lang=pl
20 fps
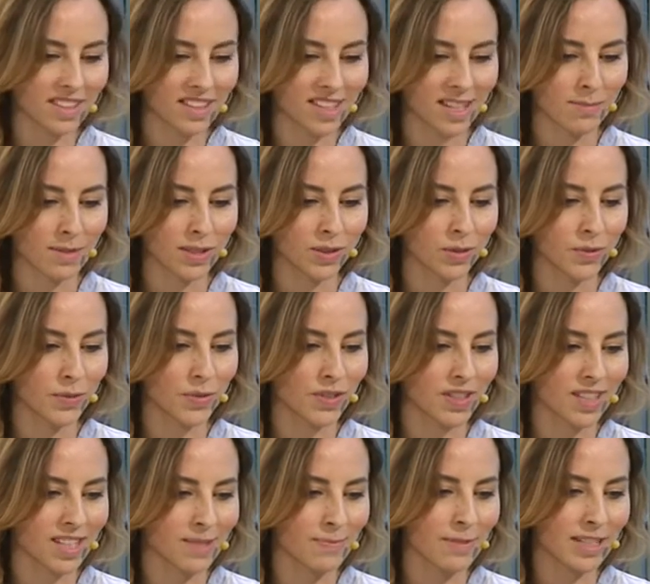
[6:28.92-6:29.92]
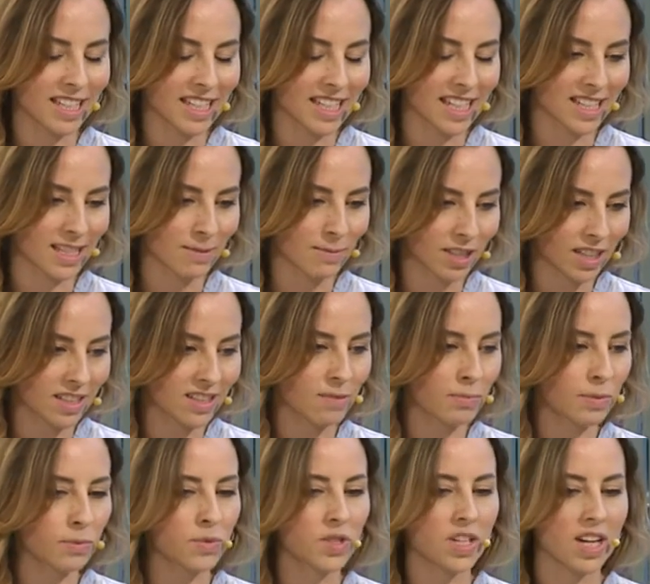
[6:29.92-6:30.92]
testamentów e, z mecenasem i tak sobie
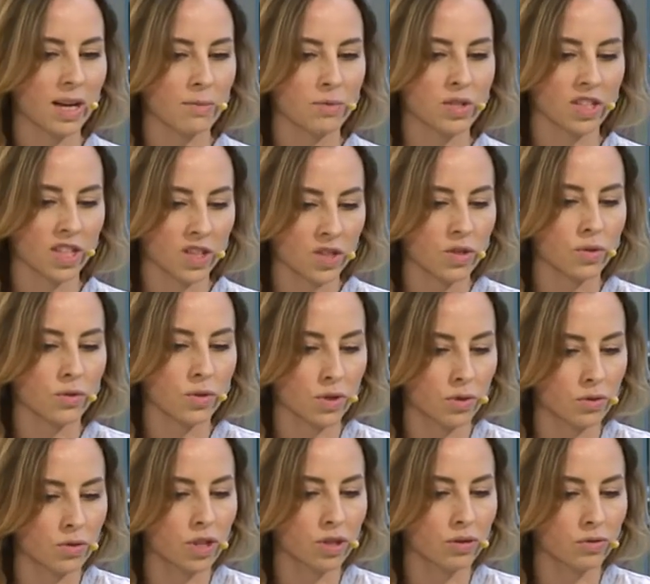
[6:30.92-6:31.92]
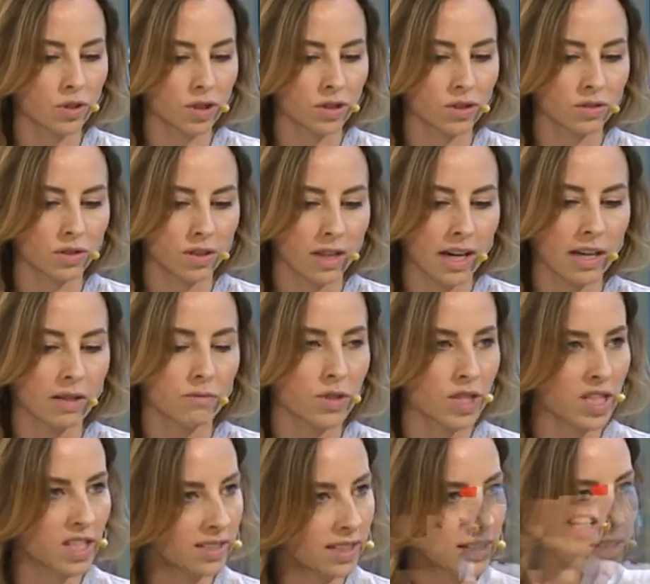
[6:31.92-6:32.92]
pomyślałam, że też są książki, które dotykają
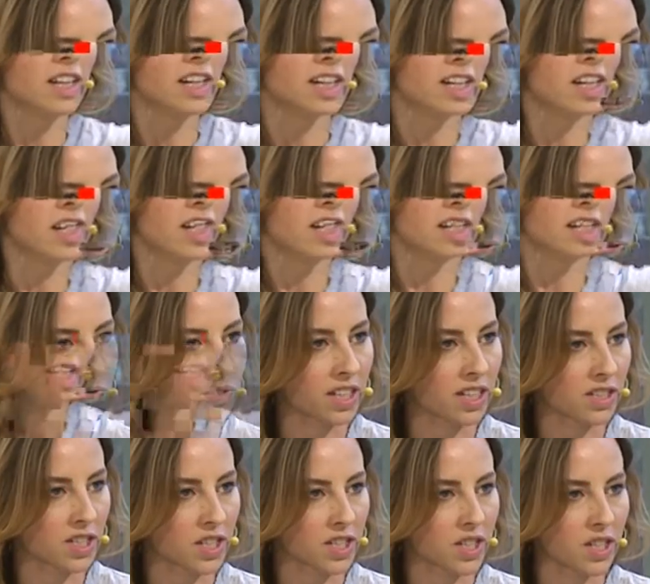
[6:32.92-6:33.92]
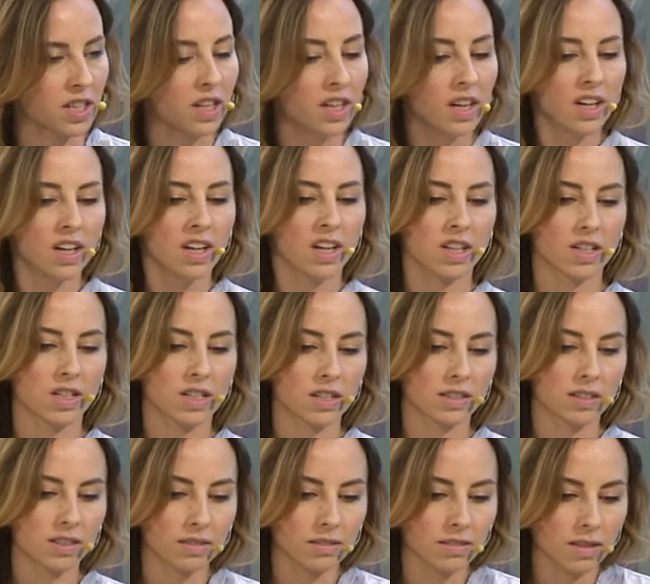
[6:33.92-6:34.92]
właśnie takich tematów dla dzieci.
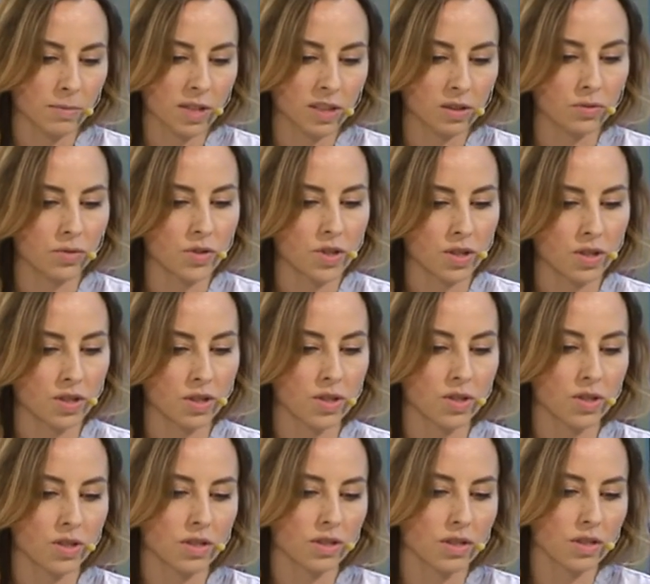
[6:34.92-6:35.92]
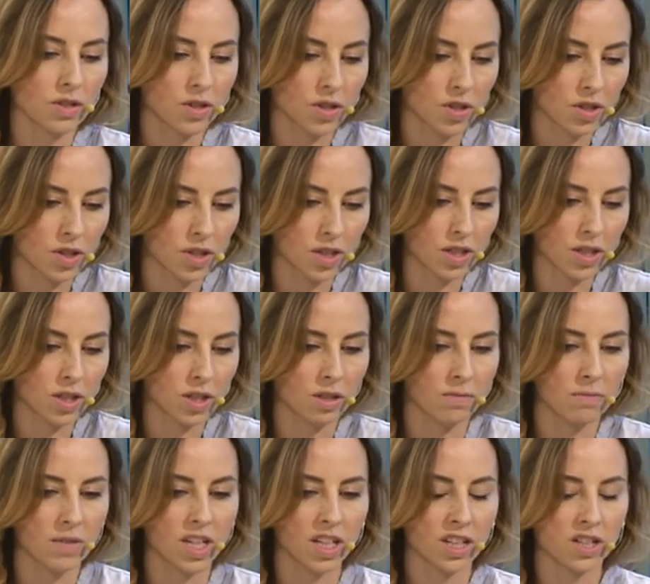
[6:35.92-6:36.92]
Tematów czy, czy, czy czyjejś
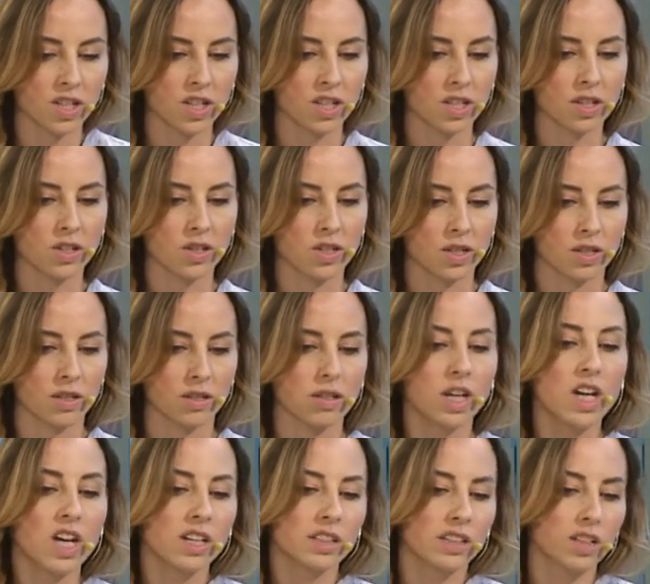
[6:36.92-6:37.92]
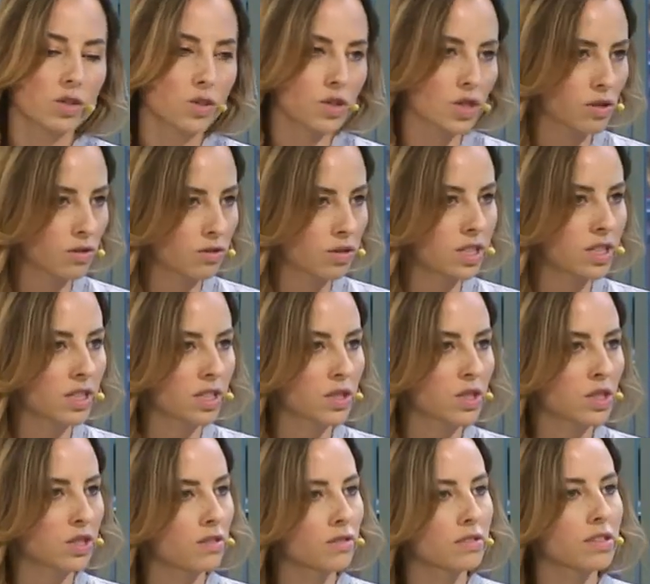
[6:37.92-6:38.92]
śmierci, czy tego, że rodzice
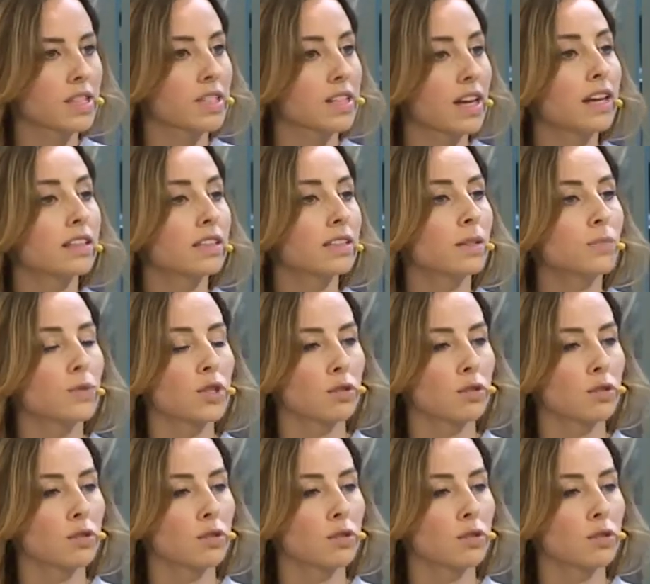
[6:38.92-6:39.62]
się rozstali na na